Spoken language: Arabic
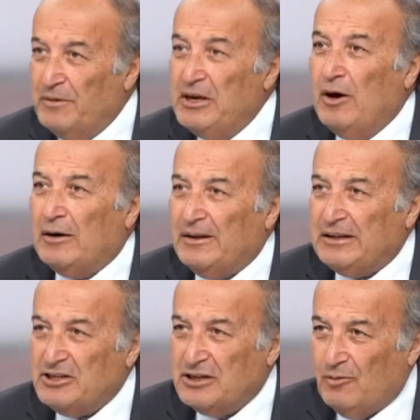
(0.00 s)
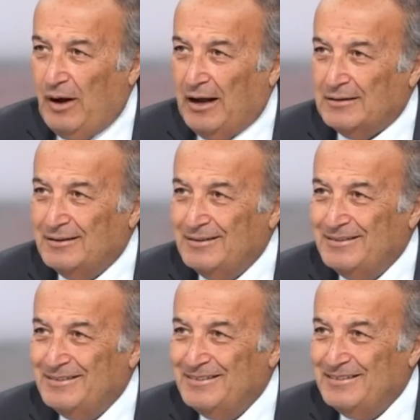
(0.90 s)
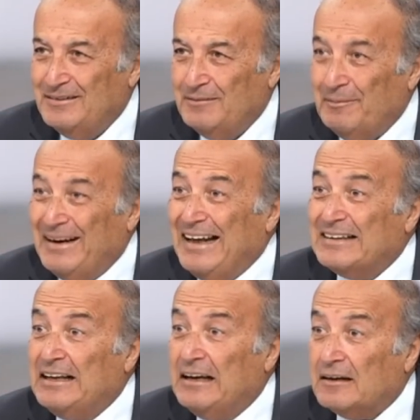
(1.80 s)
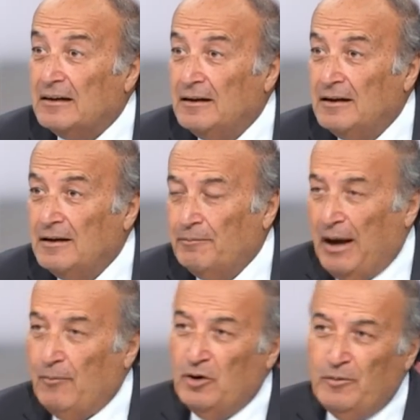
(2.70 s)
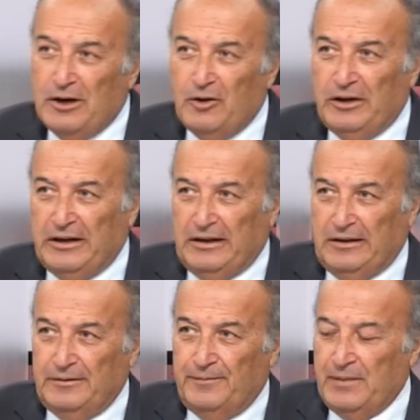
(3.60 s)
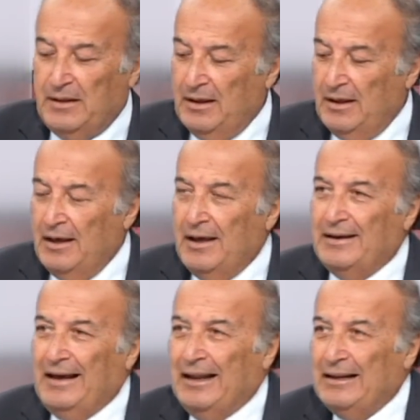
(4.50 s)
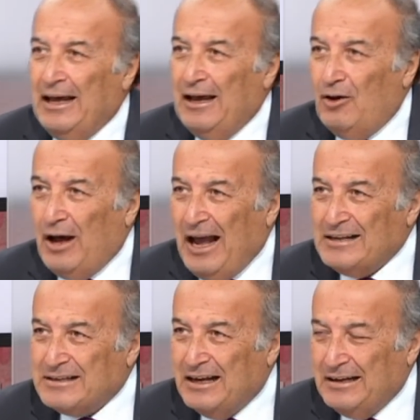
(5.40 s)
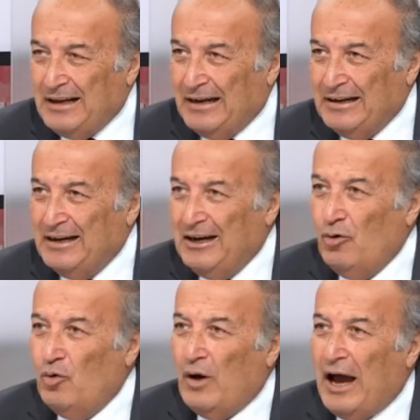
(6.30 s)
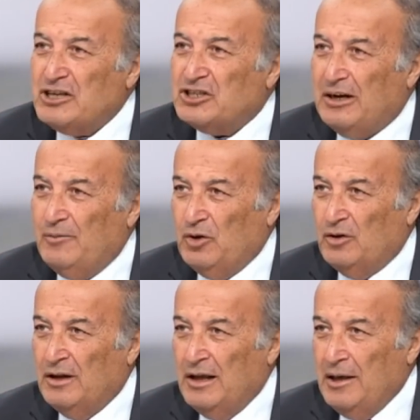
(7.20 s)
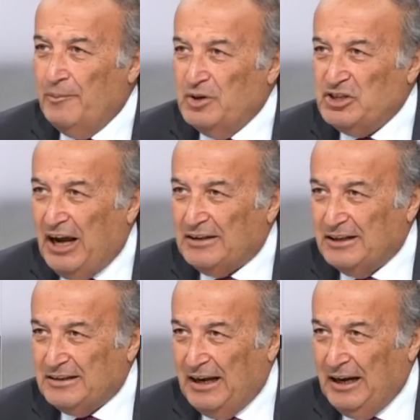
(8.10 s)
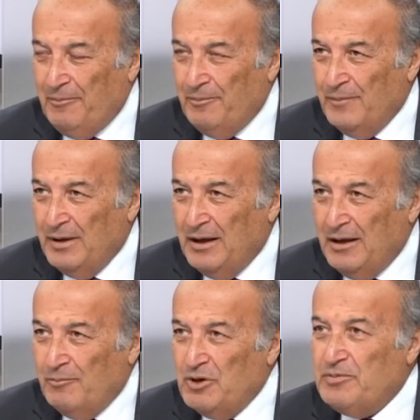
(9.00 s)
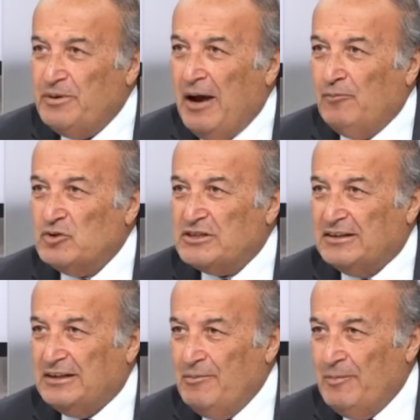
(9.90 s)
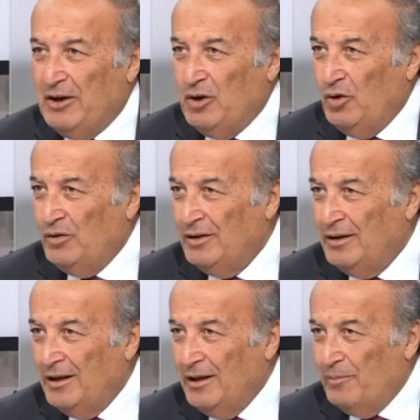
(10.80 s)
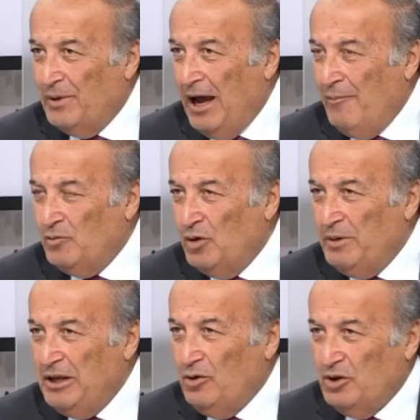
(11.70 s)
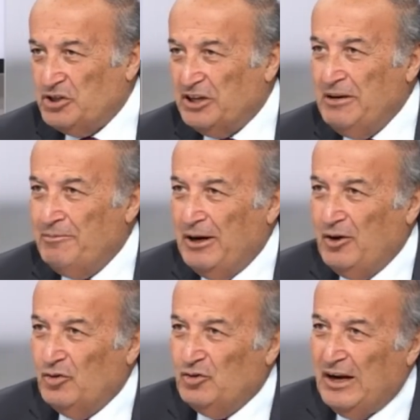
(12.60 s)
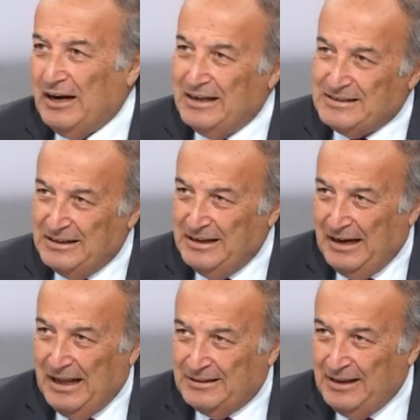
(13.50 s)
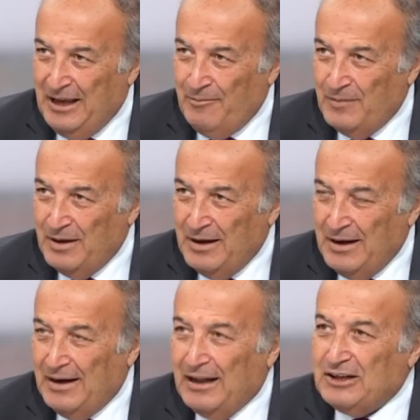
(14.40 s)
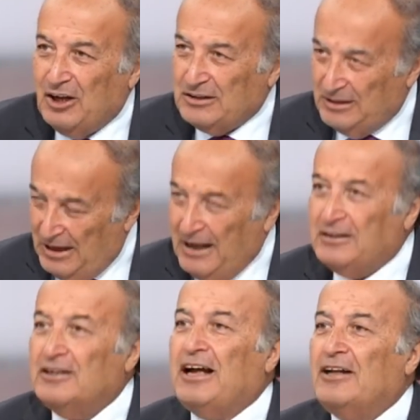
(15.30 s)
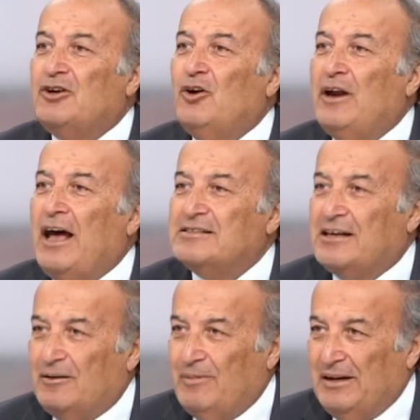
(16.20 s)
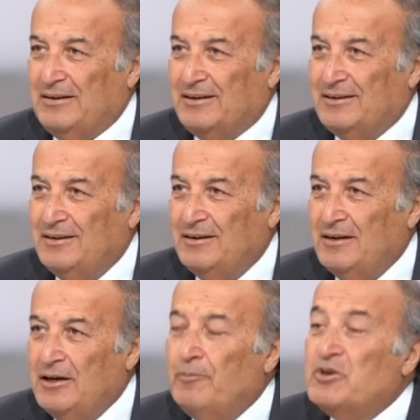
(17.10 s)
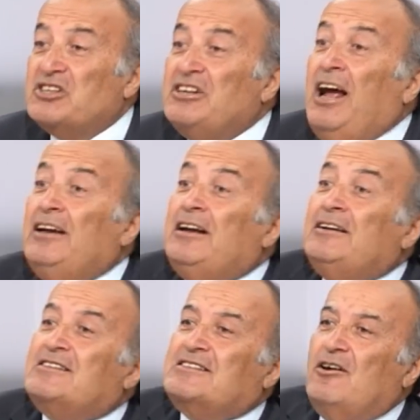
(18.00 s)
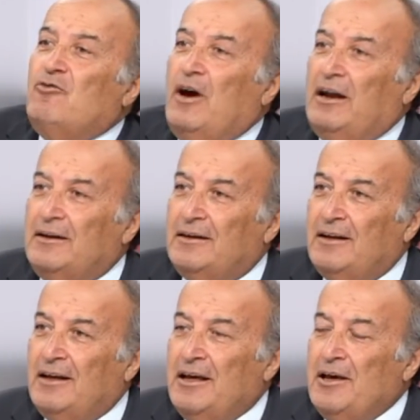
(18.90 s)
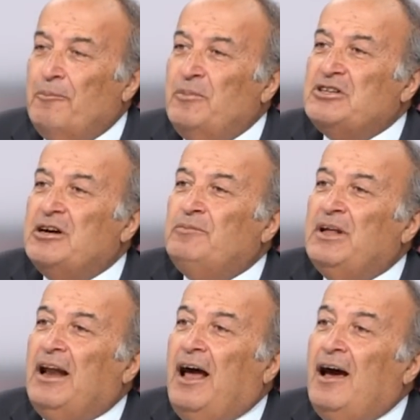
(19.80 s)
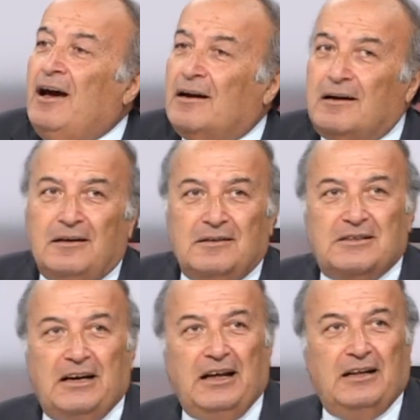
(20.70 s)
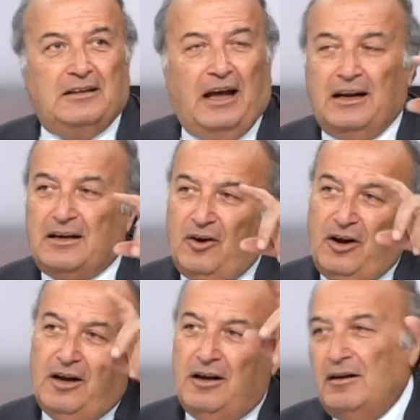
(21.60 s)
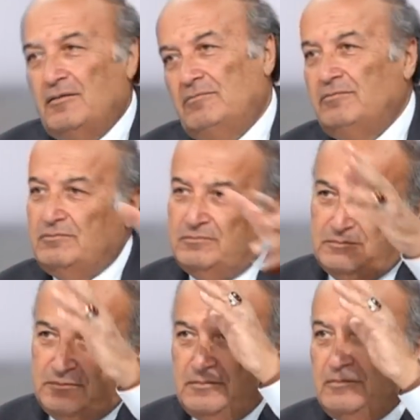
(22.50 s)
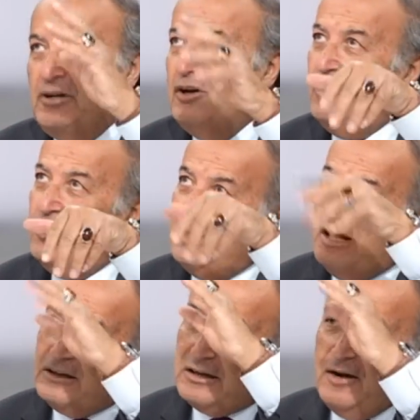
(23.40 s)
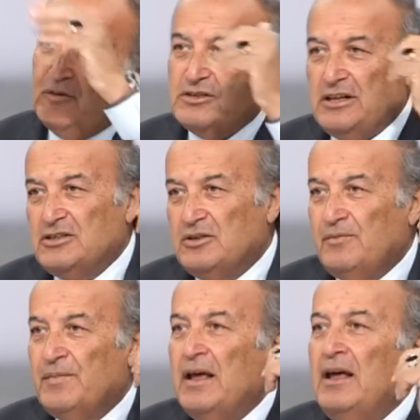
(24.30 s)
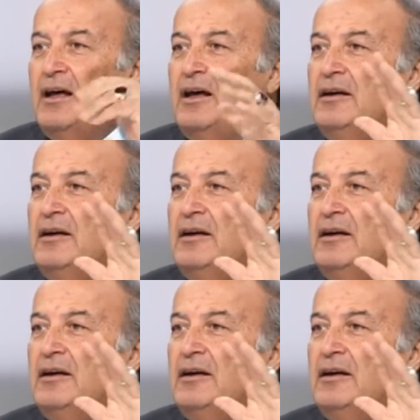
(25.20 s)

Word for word: 114 واحد ملياردير معقول مليونيرية يعني أحسن يعني لو عشرة منهم بشحطة قلم مش بيأمنوا 60 مليون بيأمنوا ال 120 مليون دولار لسنة لقدام لتعط... لأنت تعطيهم لعسكر بلدك مش نحن نتسول مش من العار انزلي أنت على كل من هون لاطراف انا رئيس مئات